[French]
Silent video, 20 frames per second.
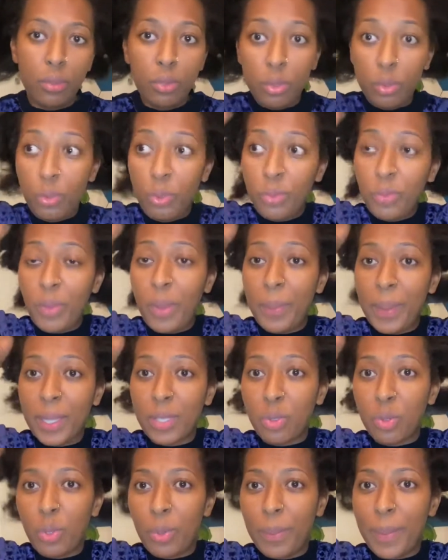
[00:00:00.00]
une fois par
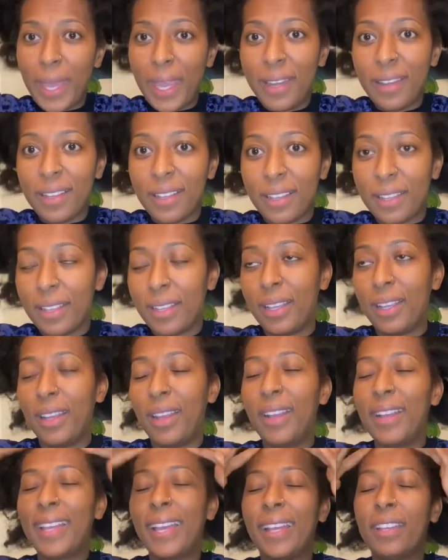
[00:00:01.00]
semaine,
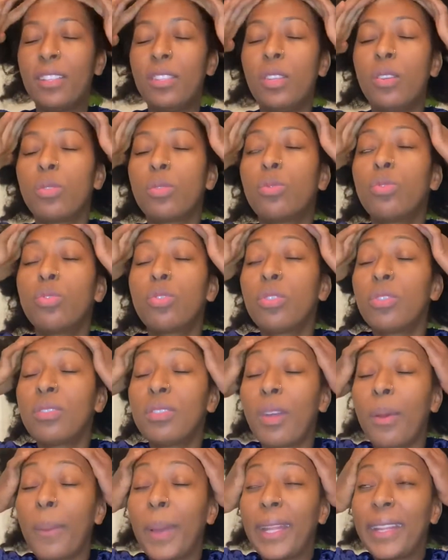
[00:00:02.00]
en gardant toujours
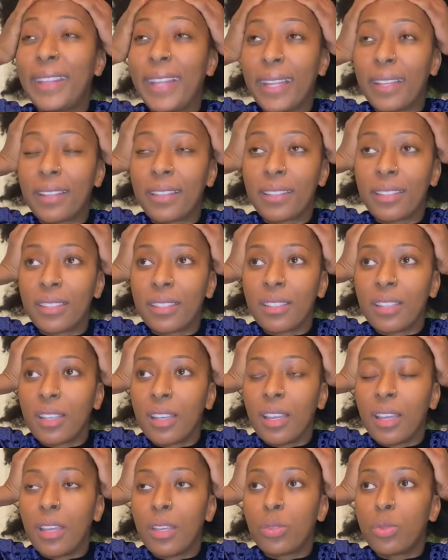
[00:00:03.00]
dans ma tête
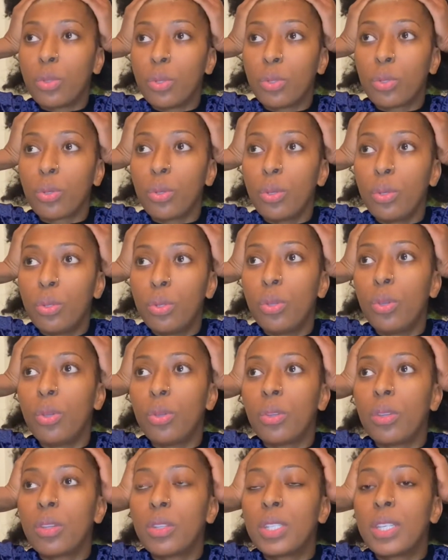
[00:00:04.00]
ce truc
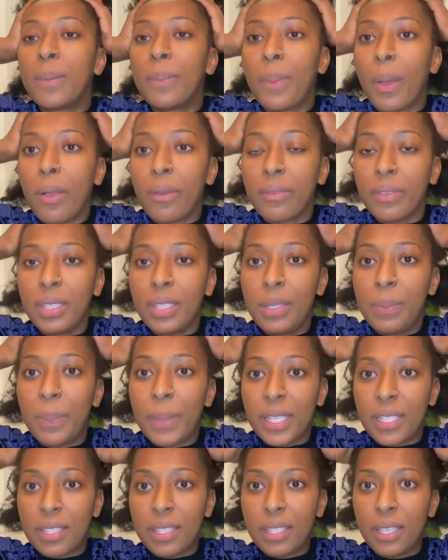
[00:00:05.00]
de j'ai pas envie d'y
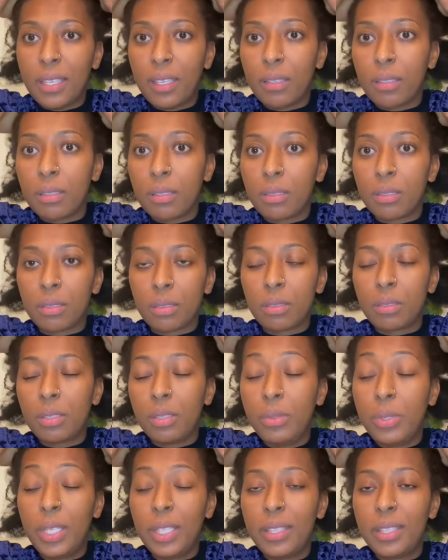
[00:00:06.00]
passer
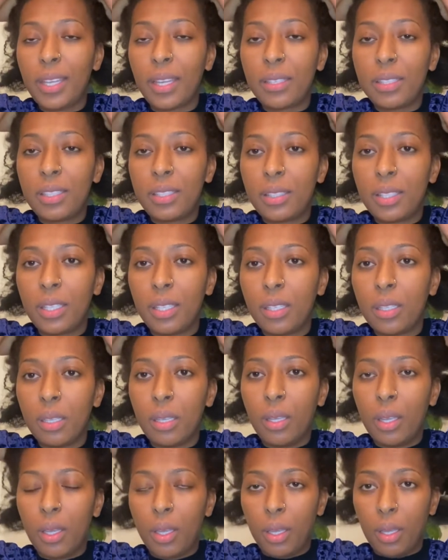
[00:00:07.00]
une éternité.
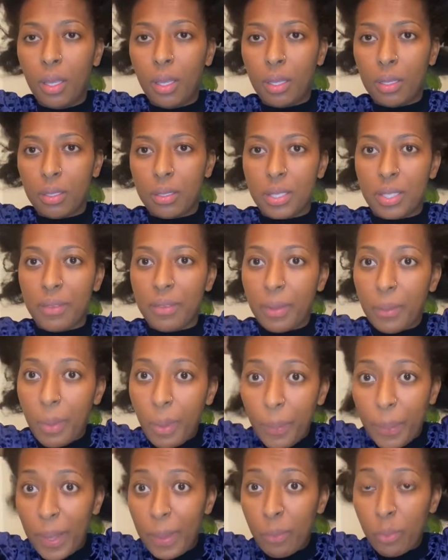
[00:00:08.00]
C'est
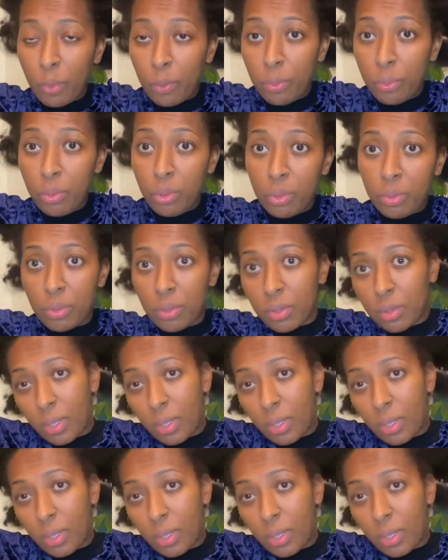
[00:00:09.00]
vraiment pas mon but.